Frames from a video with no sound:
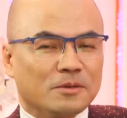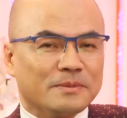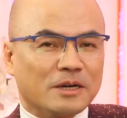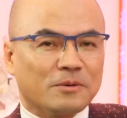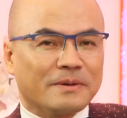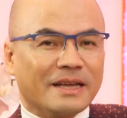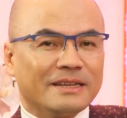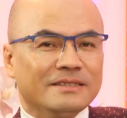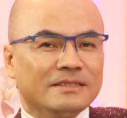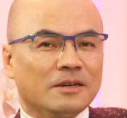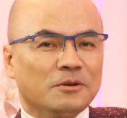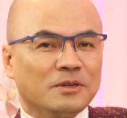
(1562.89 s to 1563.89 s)
Chúng ta cũng nghe
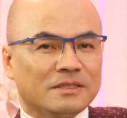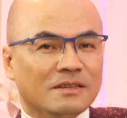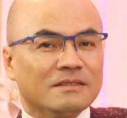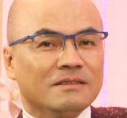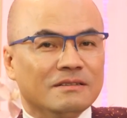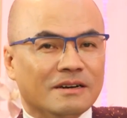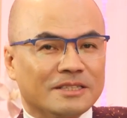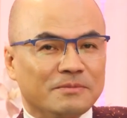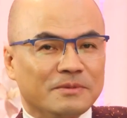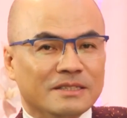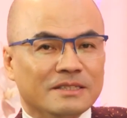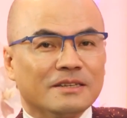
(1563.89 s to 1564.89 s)
những câu chuyện tương tự ở trong
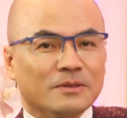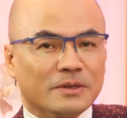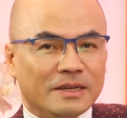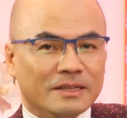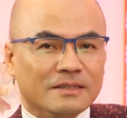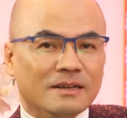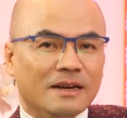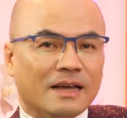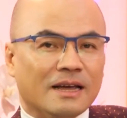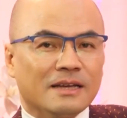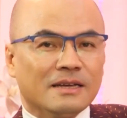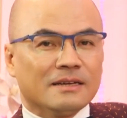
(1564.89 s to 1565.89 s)
chương trình rồi đấy. Tức là